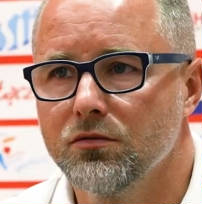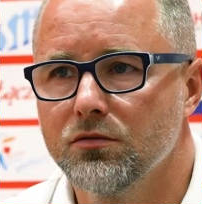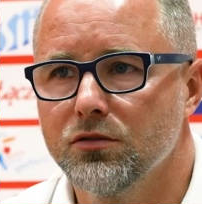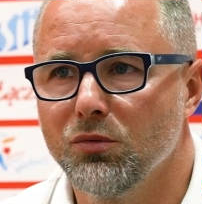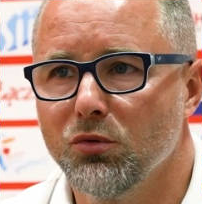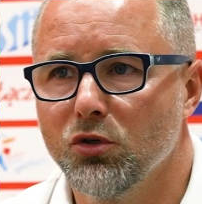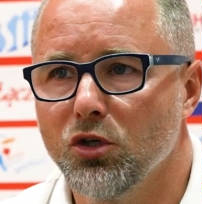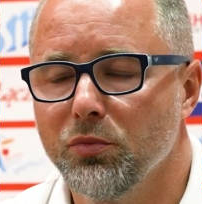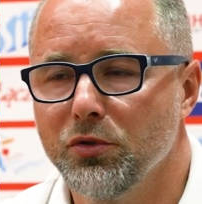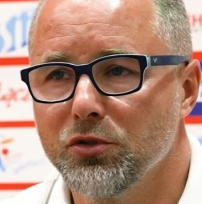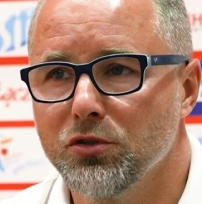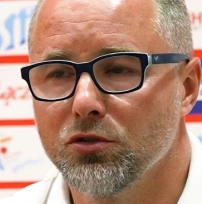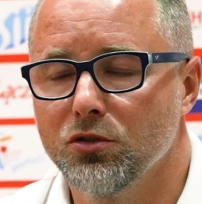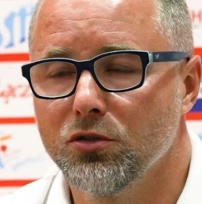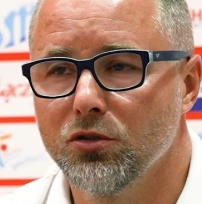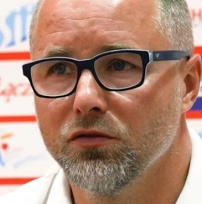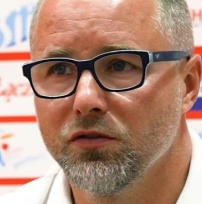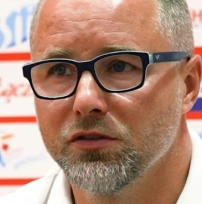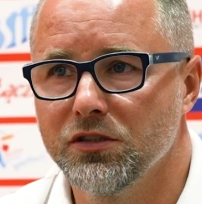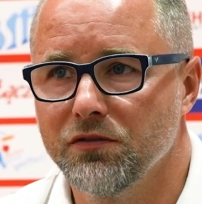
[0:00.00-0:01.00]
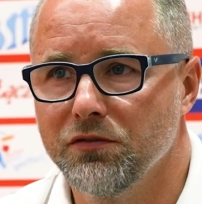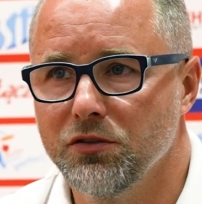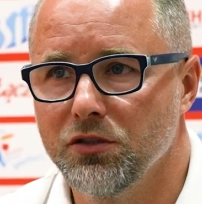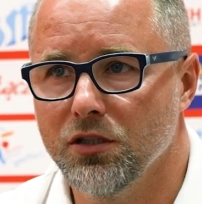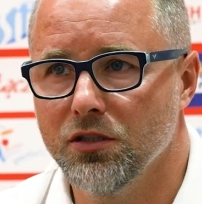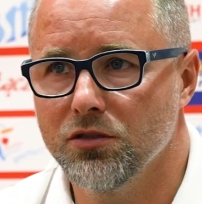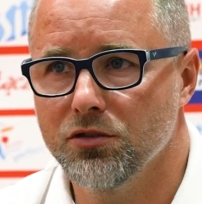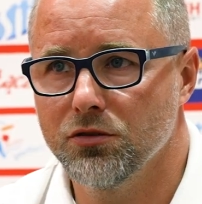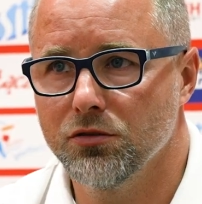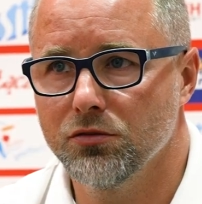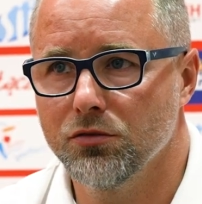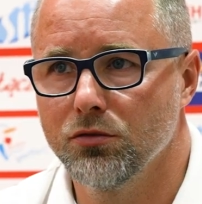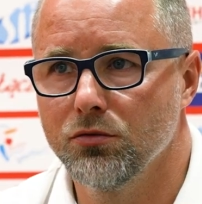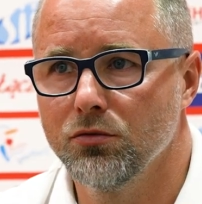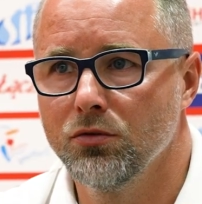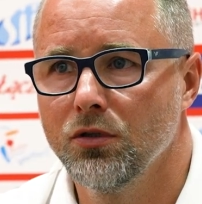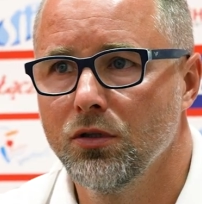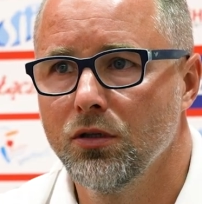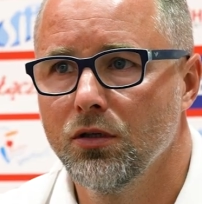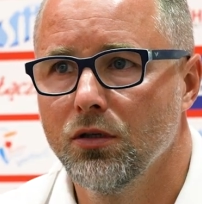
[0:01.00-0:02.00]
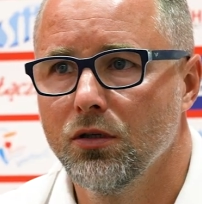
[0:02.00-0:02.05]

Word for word: Co mogę powiedzieć o tych nowych zawodnikach, że to są e,